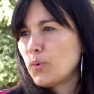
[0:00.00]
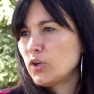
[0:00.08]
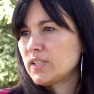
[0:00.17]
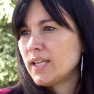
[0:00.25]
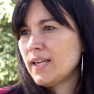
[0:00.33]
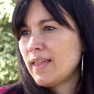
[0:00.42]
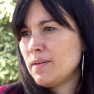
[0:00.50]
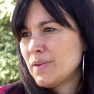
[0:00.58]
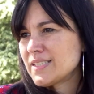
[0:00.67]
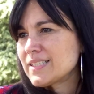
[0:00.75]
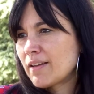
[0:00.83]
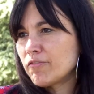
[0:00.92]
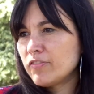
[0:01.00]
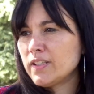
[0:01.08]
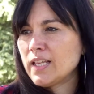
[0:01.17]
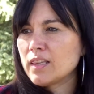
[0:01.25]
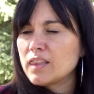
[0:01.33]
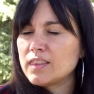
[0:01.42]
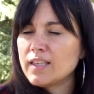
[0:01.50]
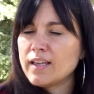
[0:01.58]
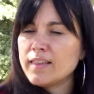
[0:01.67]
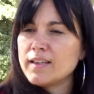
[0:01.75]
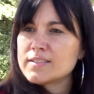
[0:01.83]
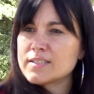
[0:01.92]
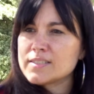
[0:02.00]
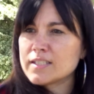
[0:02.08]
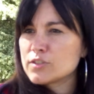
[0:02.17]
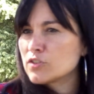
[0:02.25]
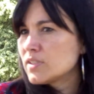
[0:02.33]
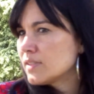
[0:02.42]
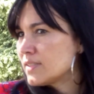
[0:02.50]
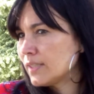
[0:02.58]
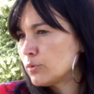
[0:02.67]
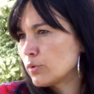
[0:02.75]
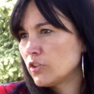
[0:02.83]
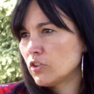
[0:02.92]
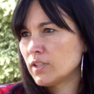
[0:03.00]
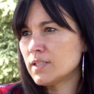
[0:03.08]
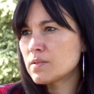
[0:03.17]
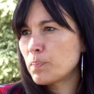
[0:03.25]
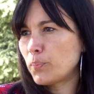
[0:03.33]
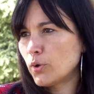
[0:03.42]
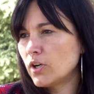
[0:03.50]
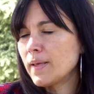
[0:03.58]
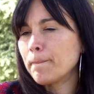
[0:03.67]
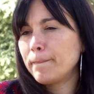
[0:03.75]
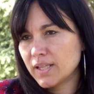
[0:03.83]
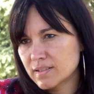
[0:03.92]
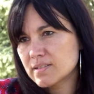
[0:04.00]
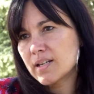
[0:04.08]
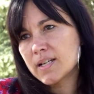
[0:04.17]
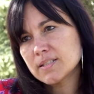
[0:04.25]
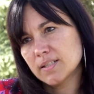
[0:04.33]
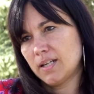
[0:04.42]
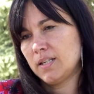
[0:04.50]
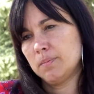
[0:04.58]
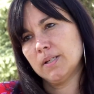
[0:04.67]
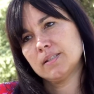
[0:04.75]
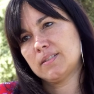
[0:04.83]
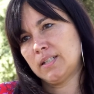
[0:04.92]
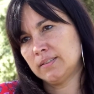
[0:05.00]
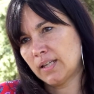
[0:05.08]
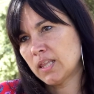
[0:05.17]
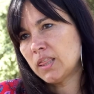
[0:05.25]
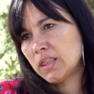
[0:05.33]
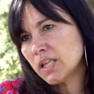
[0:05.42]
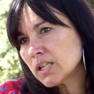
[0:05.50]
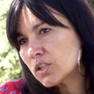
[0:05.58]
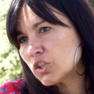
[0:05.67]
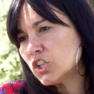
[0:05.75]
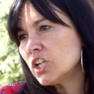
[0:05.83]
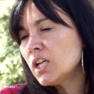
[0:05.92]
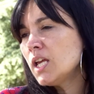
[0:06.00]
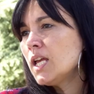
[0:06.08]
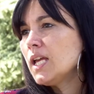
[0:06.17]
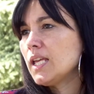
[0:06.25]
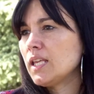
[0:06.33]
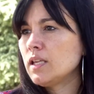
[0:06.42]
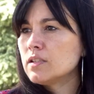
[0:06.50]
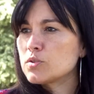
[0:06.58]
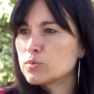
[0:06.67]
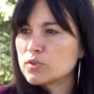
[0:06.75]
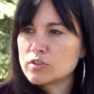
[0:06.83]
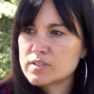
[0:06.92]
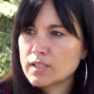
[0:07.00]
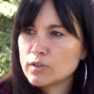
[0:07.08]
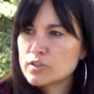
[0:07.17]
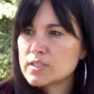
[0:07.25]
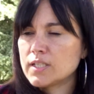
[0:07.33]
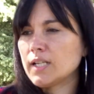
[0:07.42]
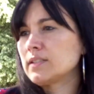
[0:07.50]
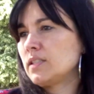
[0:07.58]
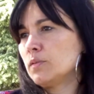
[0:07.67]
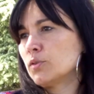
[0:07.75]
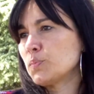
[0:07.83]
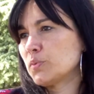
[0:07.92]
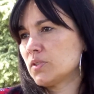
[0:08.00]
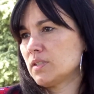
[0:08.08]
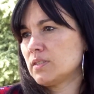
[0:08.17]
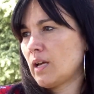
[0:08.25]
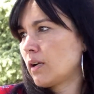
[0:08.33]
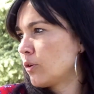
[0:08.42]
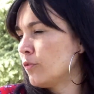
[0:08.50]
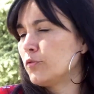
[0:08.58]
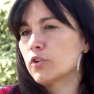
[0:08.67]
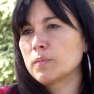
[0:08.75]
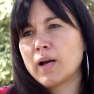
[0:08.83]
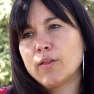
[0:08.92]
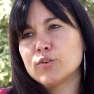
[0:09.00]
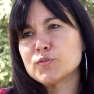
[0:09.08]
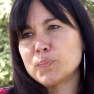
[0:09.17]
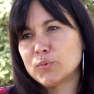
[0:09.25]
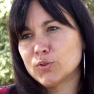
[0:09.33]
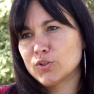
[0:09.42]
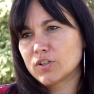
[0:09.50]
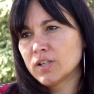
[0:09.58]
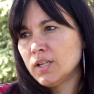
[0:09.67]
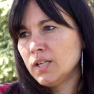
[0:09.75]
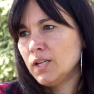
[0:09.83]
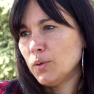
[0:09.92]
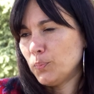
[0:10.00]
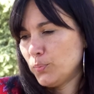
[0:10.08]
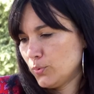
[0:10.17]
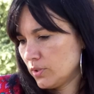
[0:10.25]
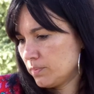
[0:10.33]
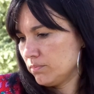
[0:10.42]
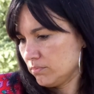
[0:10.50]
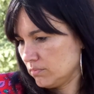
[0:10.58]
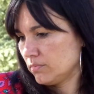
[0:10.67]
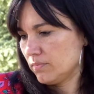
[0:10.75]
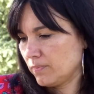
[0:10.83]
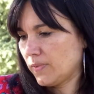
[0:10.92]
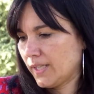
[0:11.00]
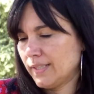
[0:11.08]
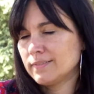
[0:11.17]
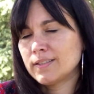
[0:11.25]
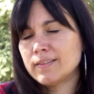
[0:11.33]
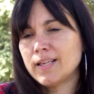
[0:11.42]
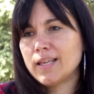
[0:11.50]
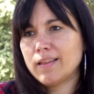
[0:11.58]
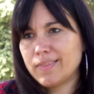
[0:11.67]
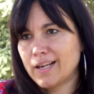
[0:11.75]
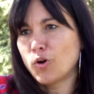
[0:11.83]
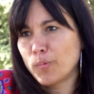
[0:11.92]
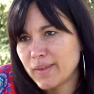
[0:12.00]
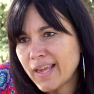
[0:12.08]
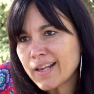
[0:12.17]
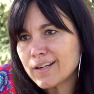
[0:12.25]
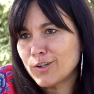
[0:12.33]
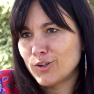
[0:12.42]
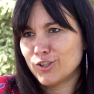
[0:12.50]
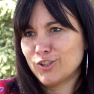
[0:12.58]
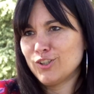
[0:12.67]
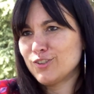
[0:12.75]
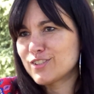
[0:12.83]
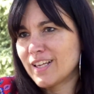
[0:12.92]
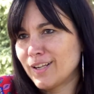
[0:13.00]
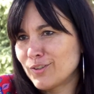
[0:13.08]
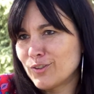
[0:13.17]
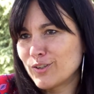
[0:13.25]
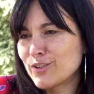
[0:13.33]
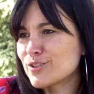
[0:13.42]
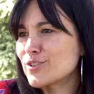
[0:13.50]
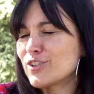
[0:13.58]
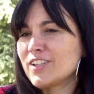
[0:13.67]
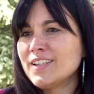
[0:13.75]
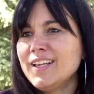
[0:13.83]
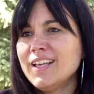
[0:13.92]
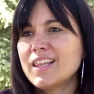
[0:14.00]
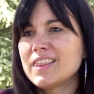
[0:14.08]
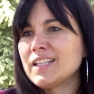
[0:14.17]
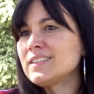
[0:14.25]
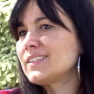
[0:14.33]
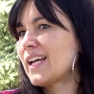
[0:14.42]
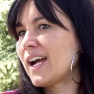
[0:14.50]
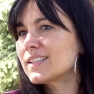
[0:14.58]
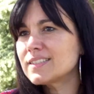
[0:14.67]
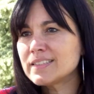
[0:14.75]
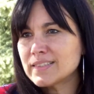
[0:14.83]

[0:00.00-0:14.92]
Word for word: porque además están financiadas estas dos instituciones por empresas del IBEX 35 y sus consejos directivos pues están conformados por por gente del gobierno, ¿no? O sea, no, no, son think tanks